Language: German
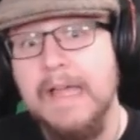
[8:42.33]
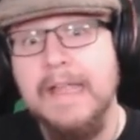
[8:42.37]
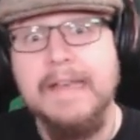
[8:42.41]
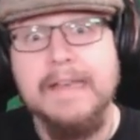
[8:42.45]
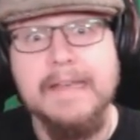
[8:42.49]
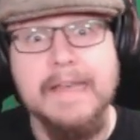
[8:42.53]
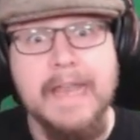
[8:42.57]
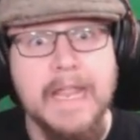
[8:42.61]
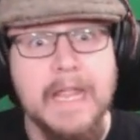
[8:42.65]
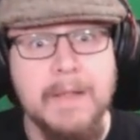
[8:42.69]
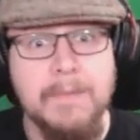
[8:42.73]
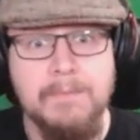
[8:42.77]

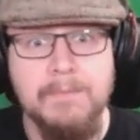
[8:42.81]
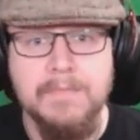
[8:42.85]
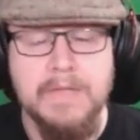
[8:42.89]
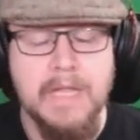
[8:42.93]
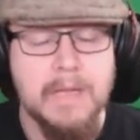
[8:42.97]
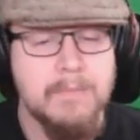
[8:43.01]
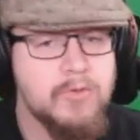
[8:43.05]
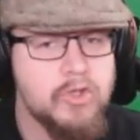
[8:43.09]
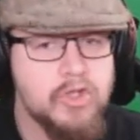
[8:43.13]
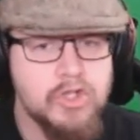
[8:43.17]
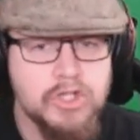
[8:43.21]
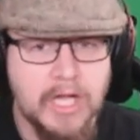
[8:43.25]
Neben
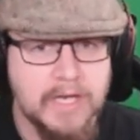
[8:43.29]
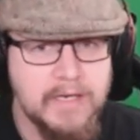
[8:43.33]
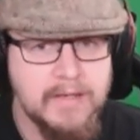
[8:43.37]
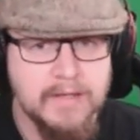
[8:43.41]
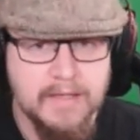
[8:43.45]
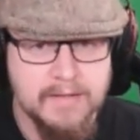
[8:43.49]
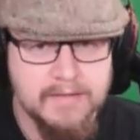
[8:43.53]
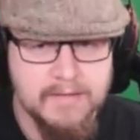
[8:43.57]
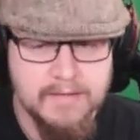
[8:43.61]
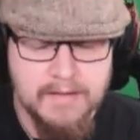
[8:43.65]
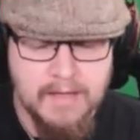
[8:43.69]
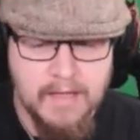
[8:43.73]
dem
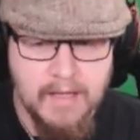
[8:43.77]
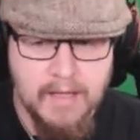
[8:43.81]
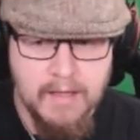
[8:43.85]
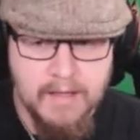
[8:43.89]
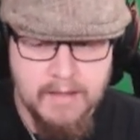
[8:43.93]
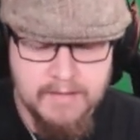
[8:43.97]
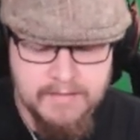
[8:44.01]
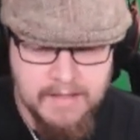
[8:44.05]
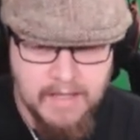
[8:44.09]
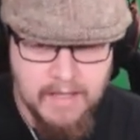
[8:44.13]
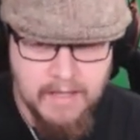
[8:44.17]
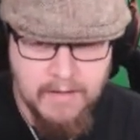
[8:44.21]

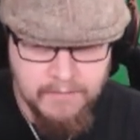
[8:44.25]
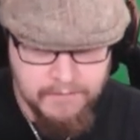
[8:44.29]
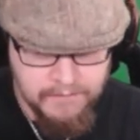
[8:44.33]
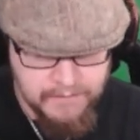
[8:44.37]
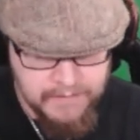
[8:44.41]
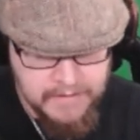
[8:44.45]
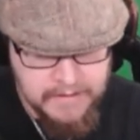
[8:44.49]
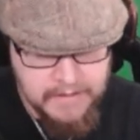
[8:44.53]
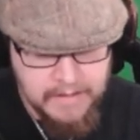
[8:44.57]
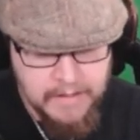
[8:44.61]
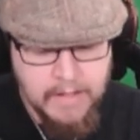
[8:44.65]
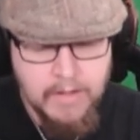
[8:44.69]
Standardsachen
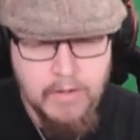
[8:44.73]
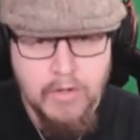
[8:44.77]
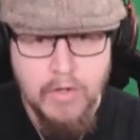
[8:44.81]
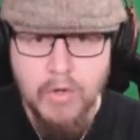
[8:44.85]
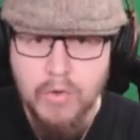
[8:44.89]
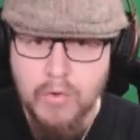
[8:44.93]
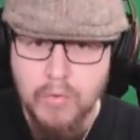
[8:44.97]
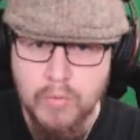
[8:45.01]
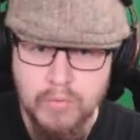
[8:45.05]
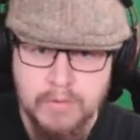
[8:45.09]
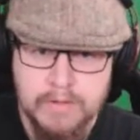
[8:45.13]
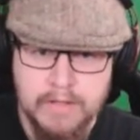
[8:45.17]
wie
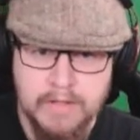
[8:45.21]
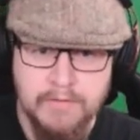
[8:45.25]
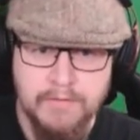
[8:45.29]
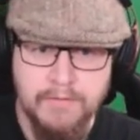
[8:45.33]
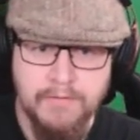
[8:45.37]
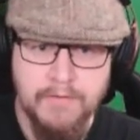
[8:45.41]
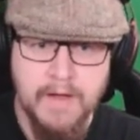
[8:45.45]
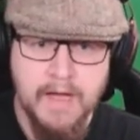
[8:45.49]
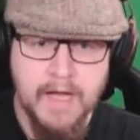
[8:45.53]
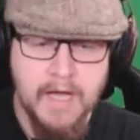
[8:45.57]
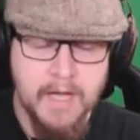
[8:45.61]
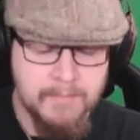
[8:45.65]
Runen
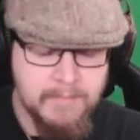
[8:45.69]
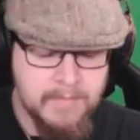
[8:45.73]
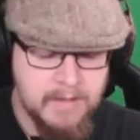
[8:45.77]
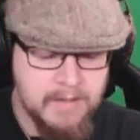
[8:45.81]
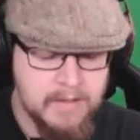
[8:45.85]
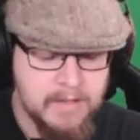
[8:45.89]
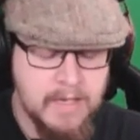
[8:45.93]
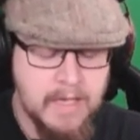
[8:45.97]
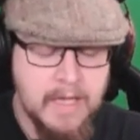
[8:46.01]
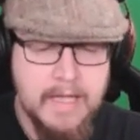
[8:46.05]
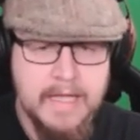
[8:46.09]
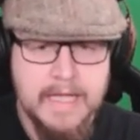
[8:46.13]

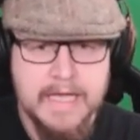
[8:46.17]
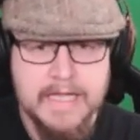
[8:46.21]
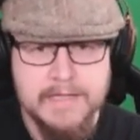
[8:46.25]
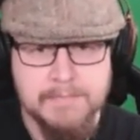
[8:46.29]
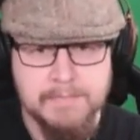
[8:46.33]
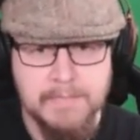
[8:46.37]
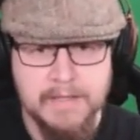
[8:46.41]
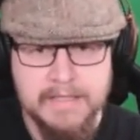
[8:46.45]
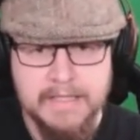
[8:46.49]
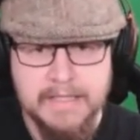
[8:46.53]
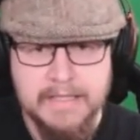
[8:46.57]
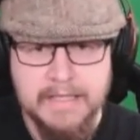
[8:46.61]
farmen,
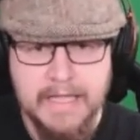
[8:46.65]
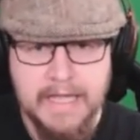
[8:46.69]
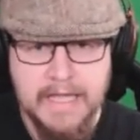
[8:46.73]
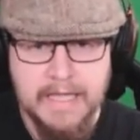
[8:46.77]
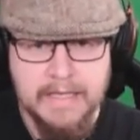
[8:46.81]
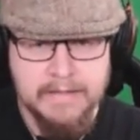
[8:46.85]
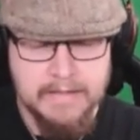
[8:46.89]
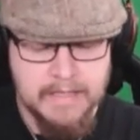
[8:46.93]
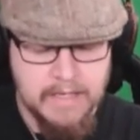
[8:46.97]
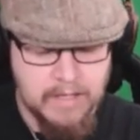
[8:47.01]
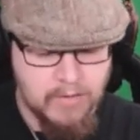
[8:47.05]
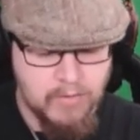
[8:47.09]
erstmal die
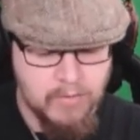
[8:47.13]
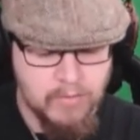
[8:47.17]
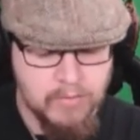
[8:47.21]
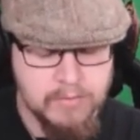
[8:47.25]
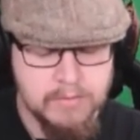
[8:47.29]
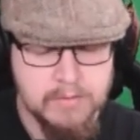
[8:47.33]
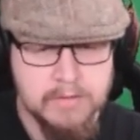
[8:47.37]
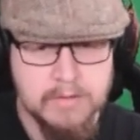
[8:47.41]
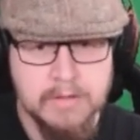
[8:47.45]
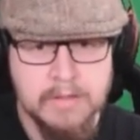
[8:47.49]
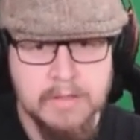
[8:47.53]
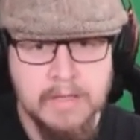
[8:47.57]
Gegend
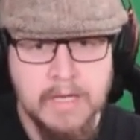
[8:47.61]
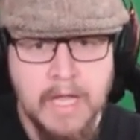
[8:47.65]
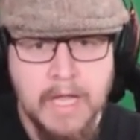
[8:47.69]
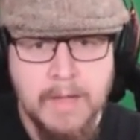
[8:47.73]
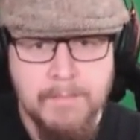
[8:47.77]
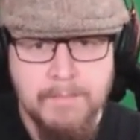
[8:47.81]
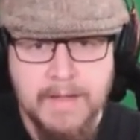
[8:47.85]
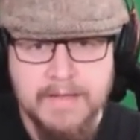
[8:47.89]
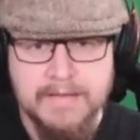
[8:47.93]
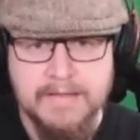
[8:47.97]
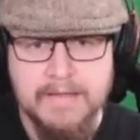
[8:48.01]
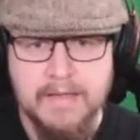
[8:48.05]
erkunden,
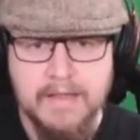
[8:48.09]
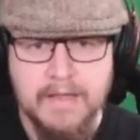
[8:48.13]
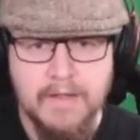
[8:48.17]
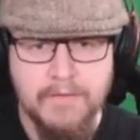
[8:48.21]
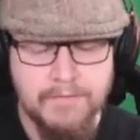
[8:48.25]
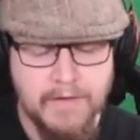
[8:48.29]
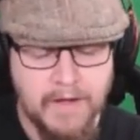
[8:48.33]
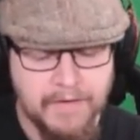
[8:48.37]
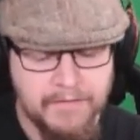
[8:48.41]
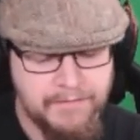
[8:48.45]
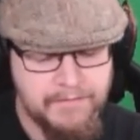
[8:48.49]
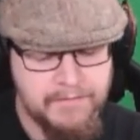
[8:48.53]
bessere
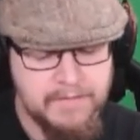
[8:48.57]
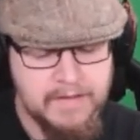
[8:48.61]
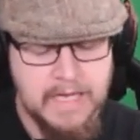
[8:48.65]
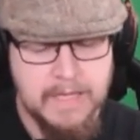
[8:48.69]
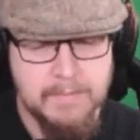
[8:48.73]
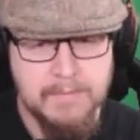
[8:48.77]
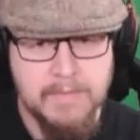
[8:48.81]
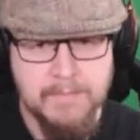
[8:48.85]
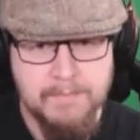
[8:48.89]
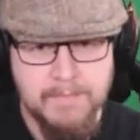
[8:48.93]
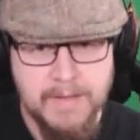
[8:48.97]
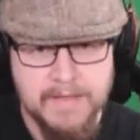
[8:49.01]
Waffen
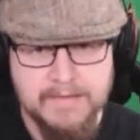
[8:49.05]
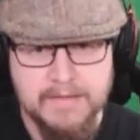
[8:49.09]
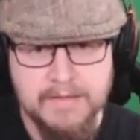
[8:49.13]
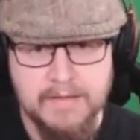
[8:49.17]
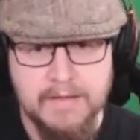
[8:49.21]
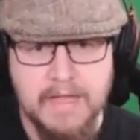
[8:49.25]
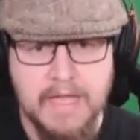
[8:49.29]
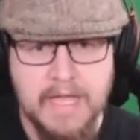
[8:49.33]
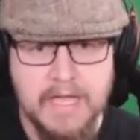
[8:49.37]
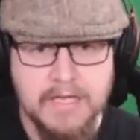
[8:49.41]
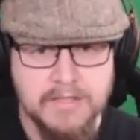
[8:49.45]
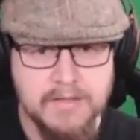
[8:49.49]
nehmen,
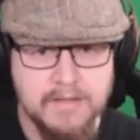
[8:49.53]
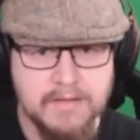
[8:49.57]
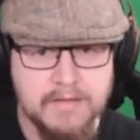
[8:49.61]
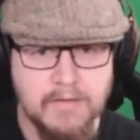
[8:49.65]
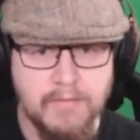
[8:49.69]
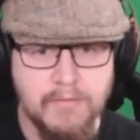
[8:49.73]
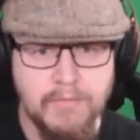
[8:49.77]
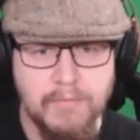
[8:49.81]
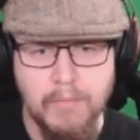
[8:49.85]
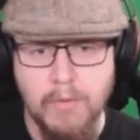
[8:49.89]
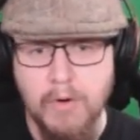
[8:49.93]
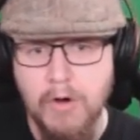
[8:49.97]
bessere Ashes
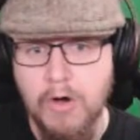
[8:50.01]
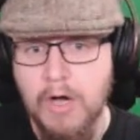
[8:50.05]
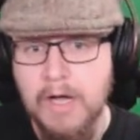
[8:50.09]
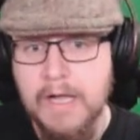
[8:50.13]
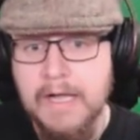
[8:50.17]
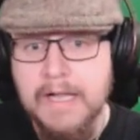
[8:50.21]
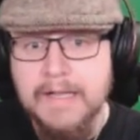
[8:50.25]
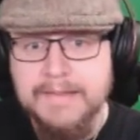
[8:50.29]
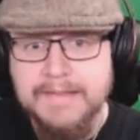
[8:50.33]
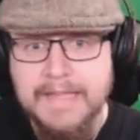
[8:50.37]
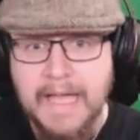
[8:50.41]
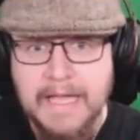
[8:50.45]
of War,
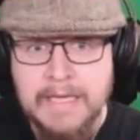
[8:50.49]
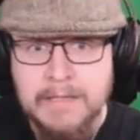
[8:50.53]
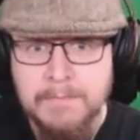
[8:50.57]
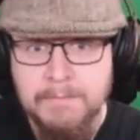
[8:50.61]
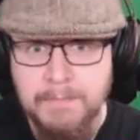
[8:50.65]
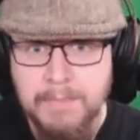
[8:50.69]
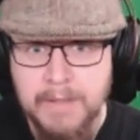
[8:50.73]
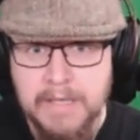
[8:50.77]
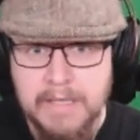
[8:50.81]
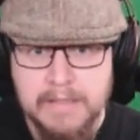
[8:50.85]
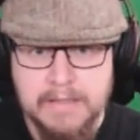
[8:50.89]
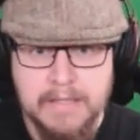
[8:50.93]
dein
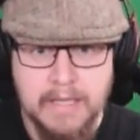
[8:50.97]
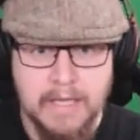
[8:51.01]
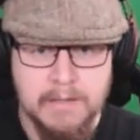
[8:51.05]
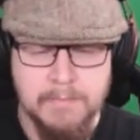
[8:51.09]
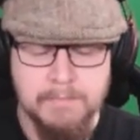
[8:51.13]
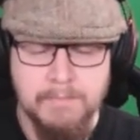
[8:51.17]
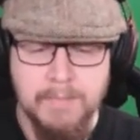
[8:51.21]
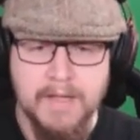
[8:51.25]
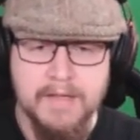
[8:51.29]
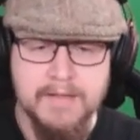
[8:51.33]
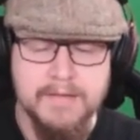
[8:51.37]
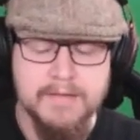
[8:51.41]
Bild
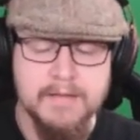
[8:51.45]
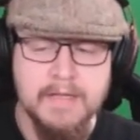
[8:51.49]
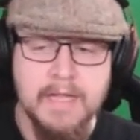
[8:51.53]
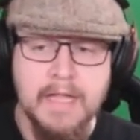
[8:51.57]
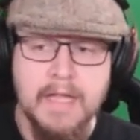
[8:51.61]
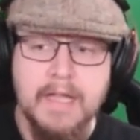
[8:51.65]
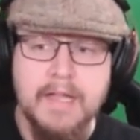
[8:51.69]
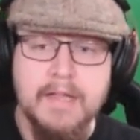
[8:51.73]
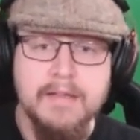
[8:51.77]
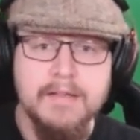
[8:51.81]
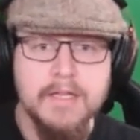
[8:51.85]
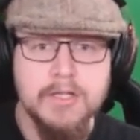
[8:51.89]
anpassen,
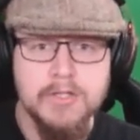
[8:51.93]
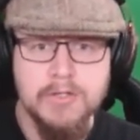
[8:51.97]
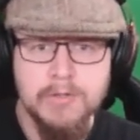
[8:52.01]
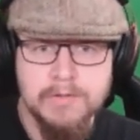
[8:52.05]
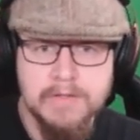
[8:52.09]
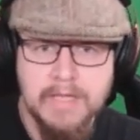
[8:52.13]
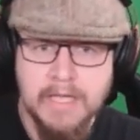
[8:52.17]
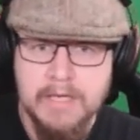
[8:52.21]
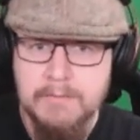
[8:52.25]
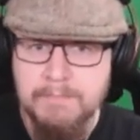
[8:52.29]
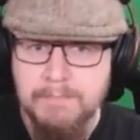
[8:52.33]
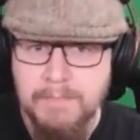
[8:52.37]
ist ja schon
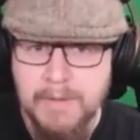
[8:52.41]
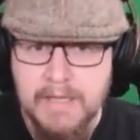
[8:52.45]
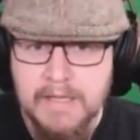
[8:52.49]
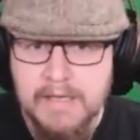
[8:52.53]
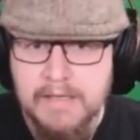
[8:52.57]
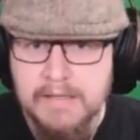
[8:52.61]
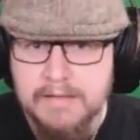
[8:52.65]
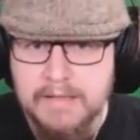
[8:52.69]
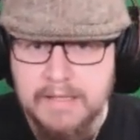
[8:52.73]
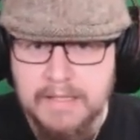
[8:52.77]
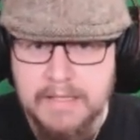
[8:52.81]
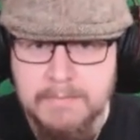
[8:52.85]
dein
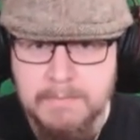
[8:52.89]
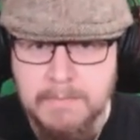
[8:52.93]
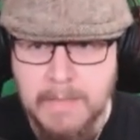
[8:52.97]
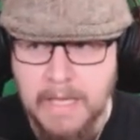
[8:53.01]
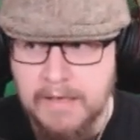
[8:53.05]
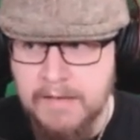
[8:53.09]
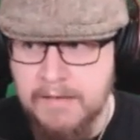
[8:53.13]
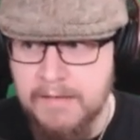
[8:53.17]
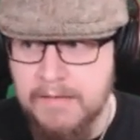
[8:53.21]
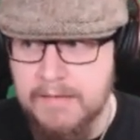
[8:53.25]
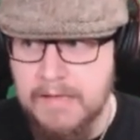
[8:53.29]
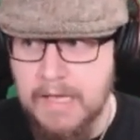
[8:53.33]
Bild
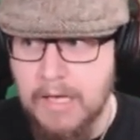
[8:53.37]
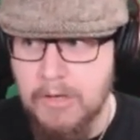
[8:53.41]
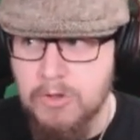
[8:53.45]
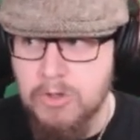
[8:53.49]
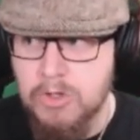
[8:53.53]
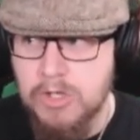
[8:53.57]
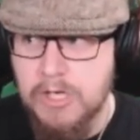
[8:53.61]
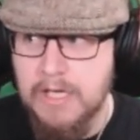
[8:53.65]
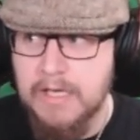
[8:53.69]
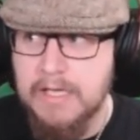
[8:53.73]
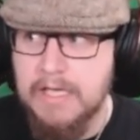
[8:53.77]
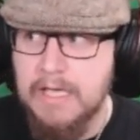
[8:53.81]
immens
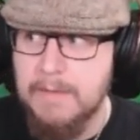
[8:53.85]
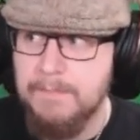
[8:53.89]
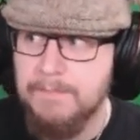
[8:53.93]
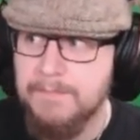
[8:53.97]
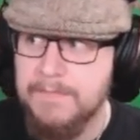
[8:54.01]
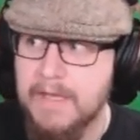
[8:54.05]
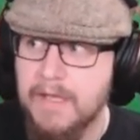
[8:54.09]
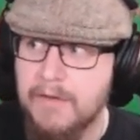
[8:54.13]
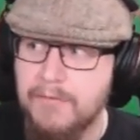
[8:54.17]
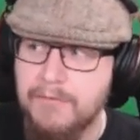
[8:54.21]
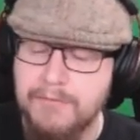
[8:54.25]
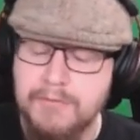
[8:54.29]

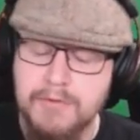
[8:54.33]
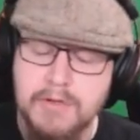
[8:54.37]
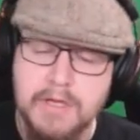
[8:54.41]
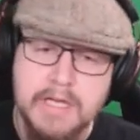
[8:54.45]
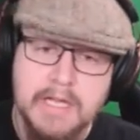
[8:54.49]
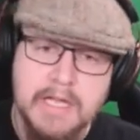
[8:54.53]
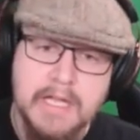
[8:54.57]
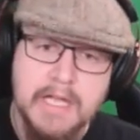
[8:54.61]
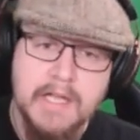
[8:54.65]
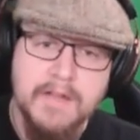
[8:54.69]
ausschlaggebend dafür,